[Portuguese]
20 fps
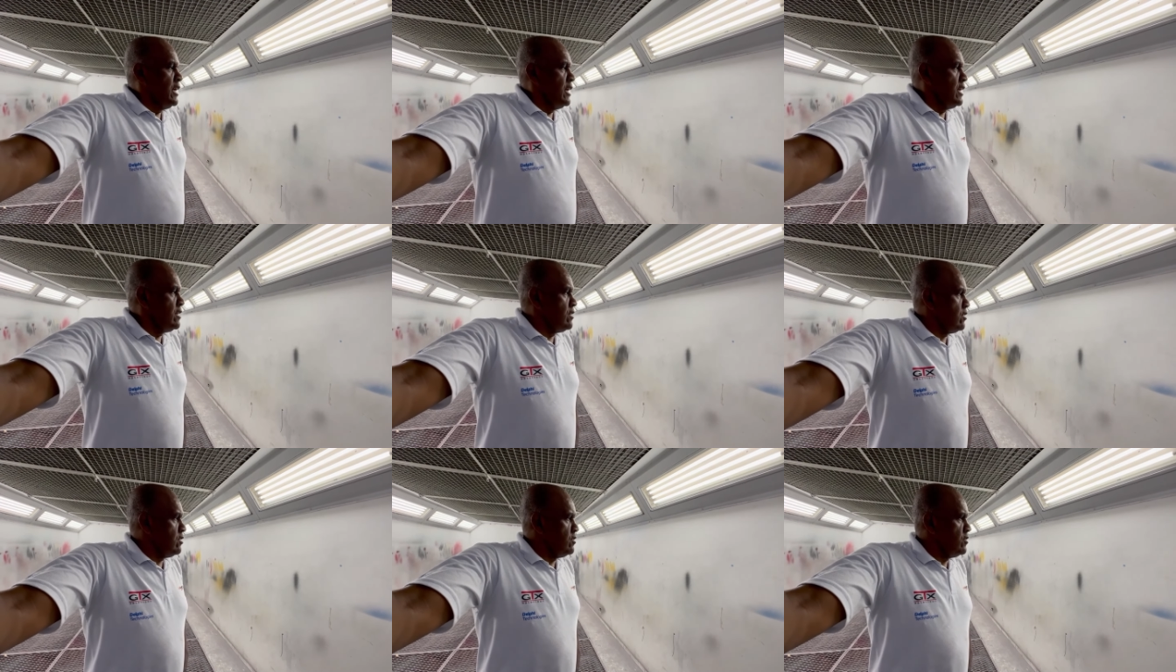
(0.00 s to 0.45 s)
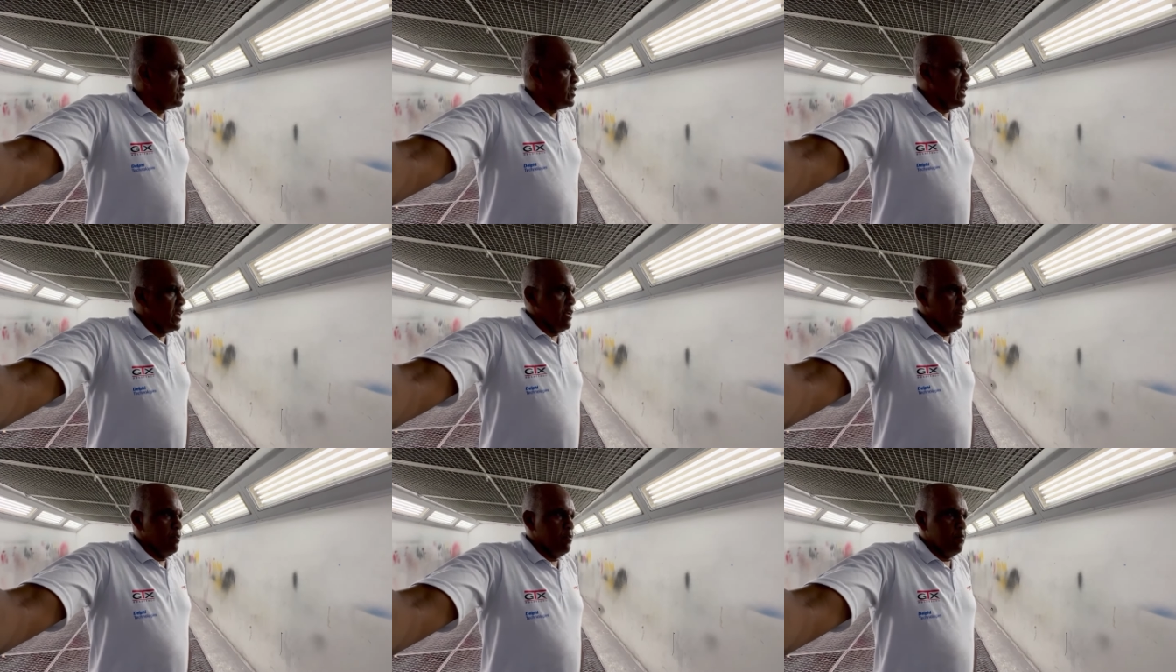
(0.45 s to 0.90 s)
Então,
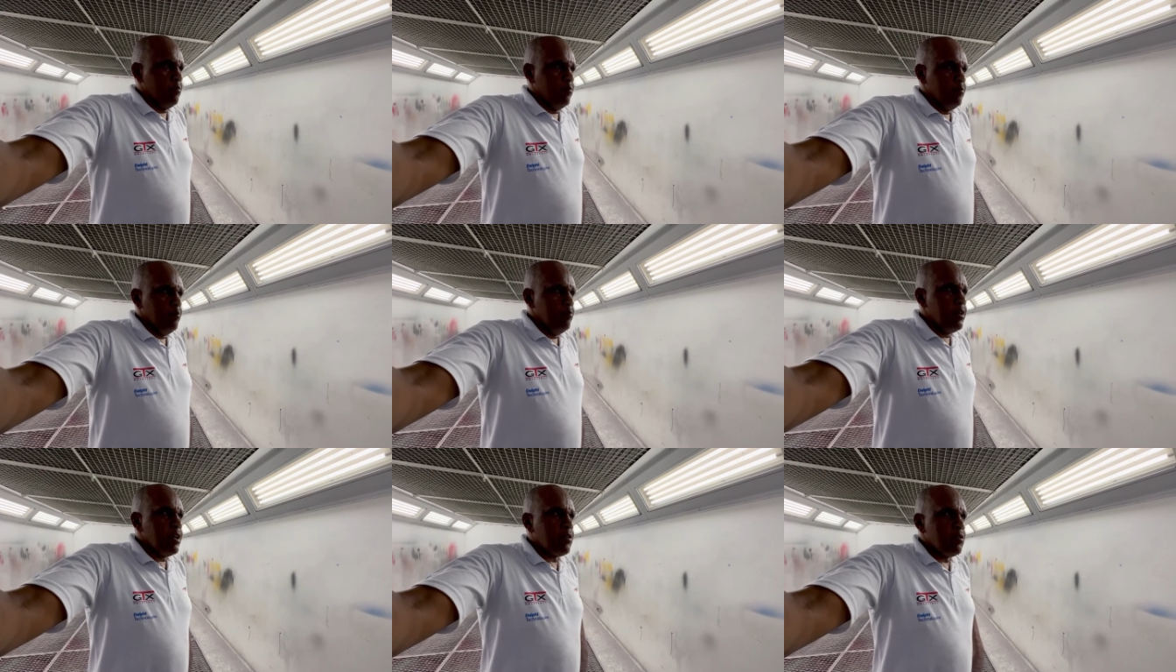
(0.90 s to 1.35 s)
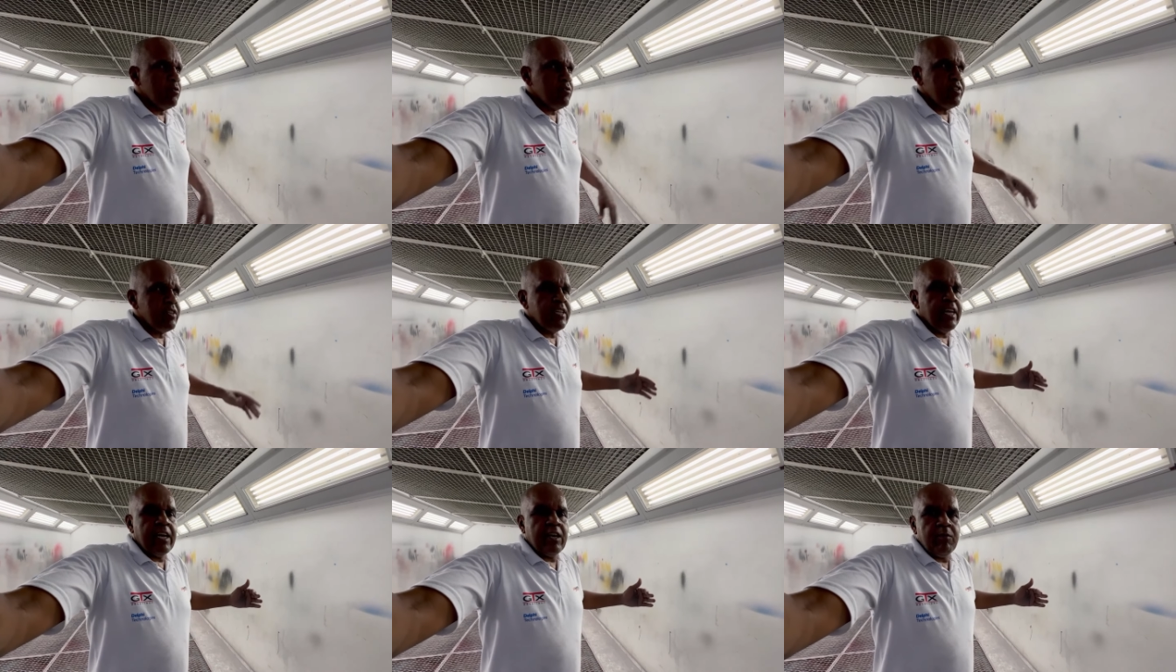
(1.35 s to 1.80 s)
assim, me
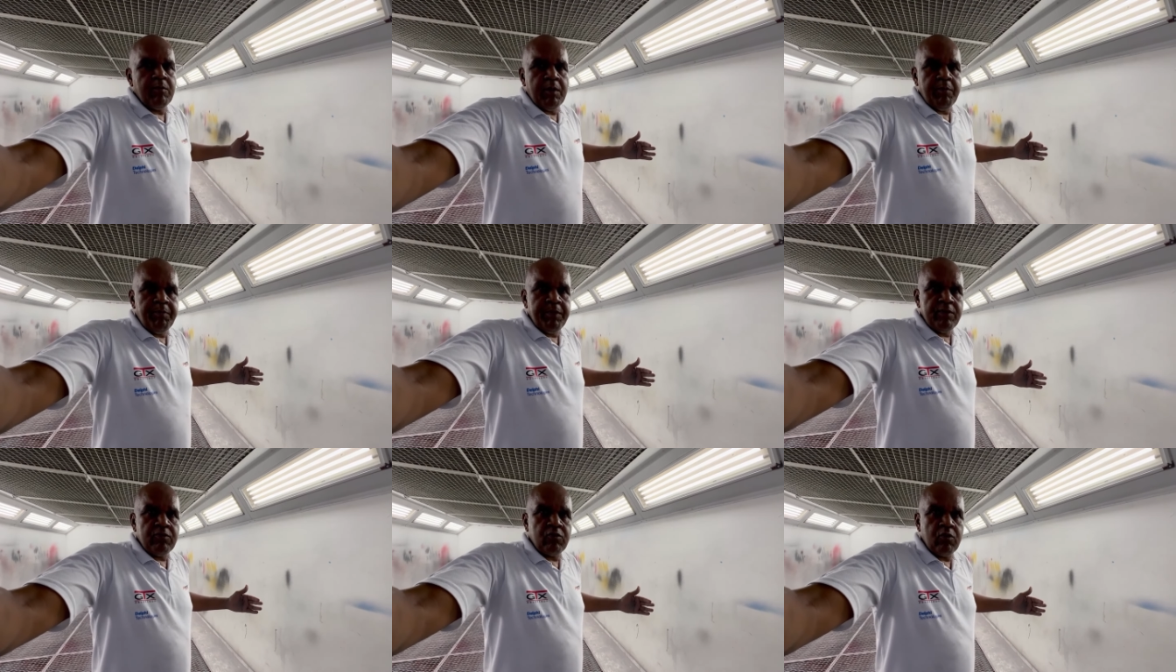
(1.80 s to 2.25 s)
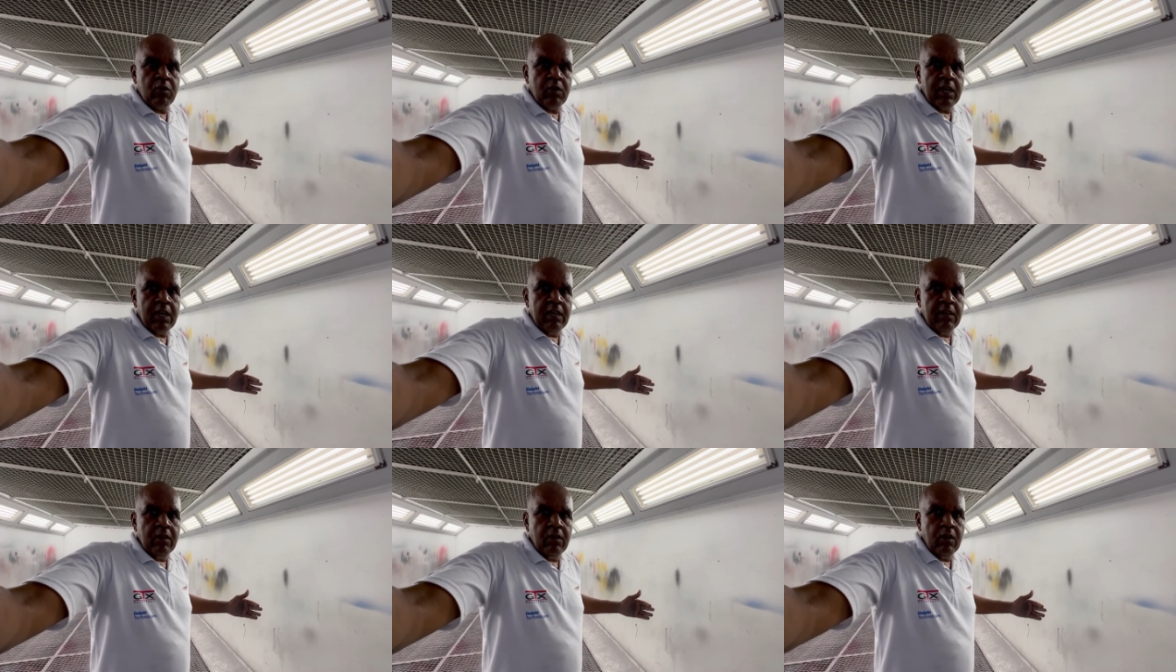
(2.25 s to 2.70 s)
considero uma
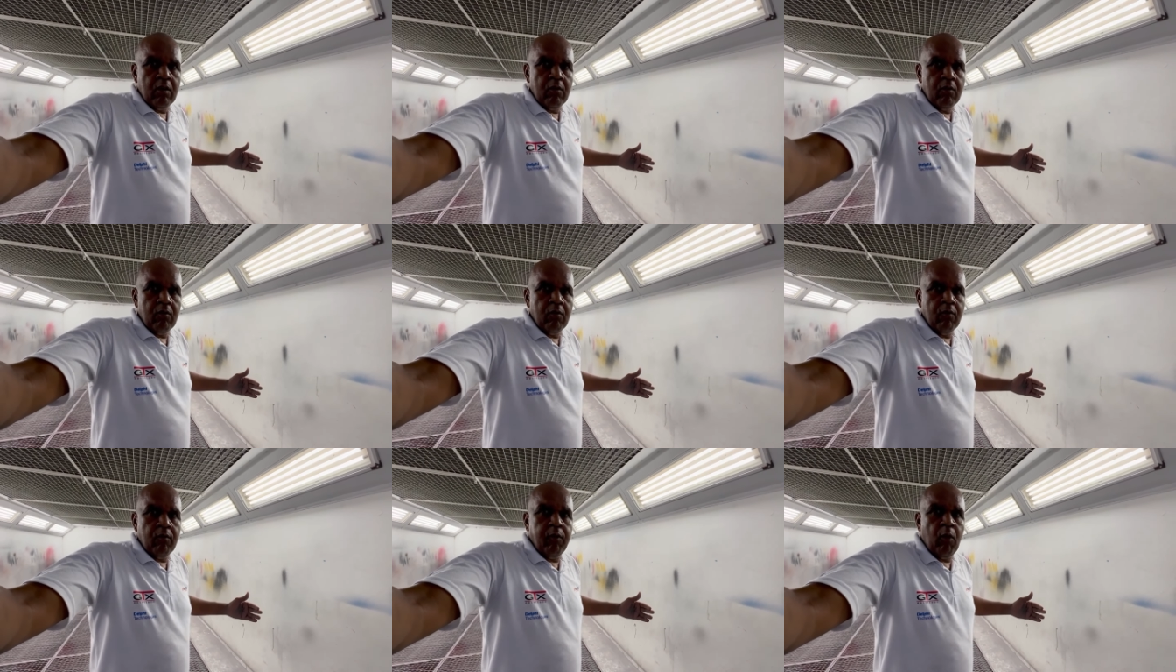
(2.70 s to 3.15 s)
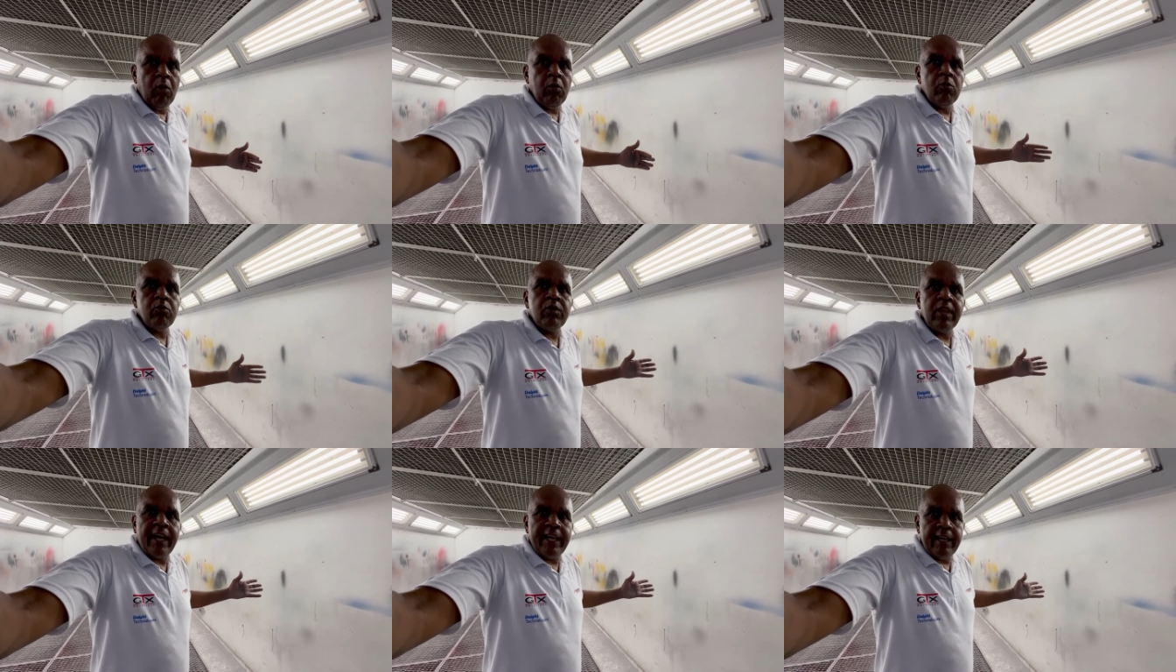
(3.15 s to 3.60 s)
pessoa
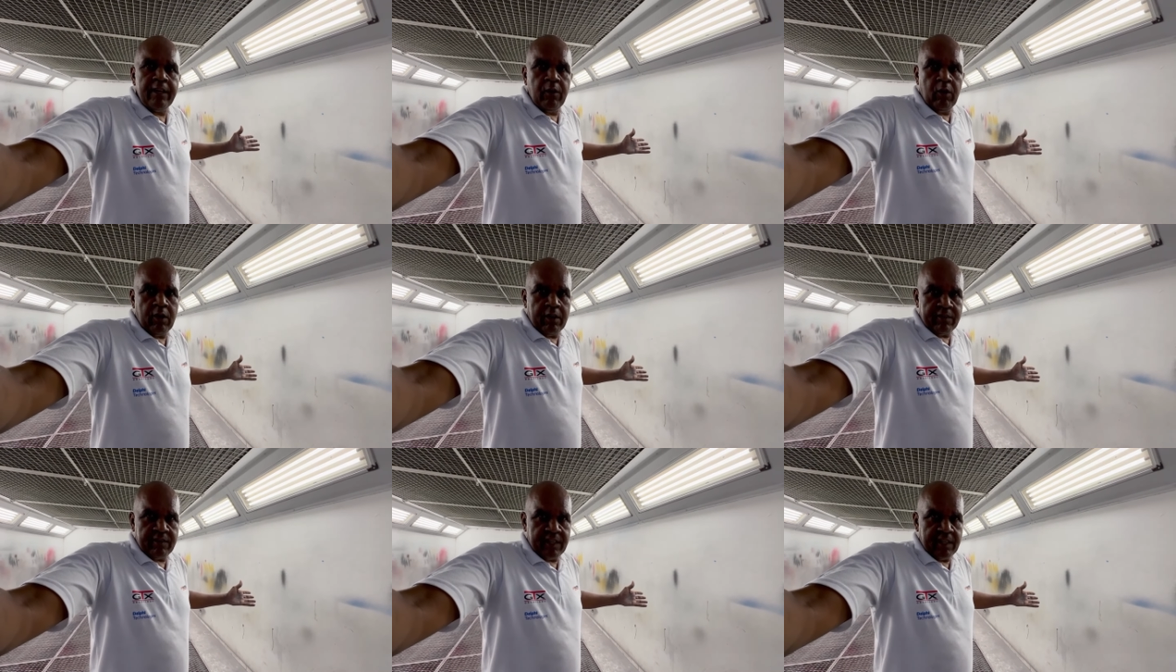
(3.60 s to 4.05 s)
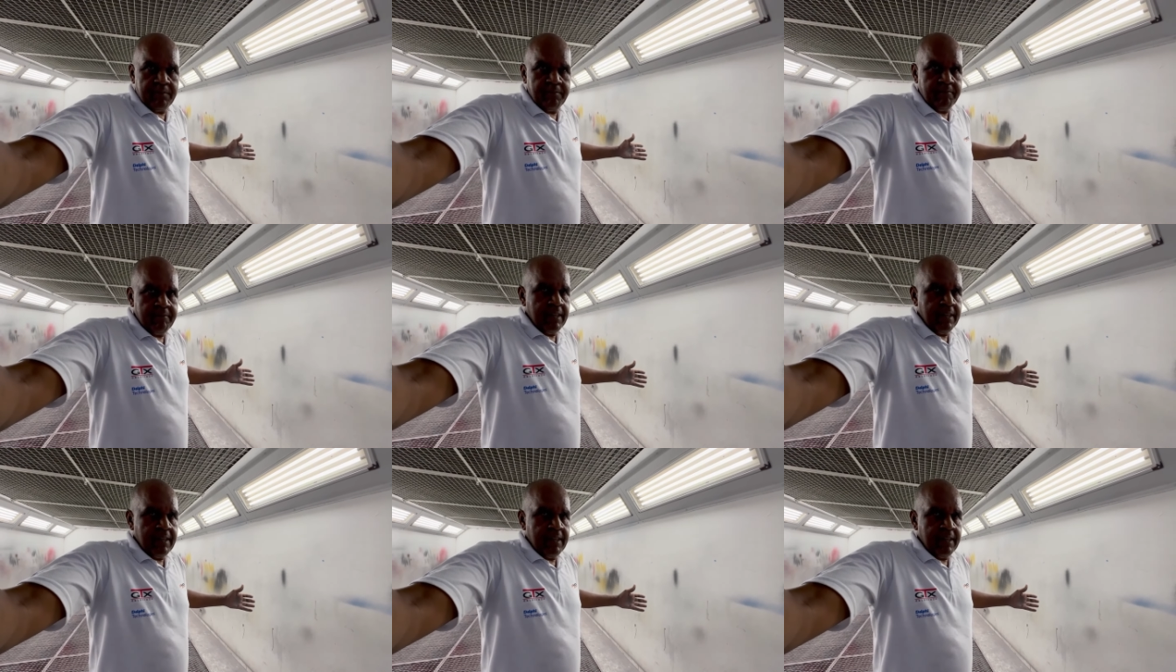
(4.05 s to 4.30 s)
voluntariosa.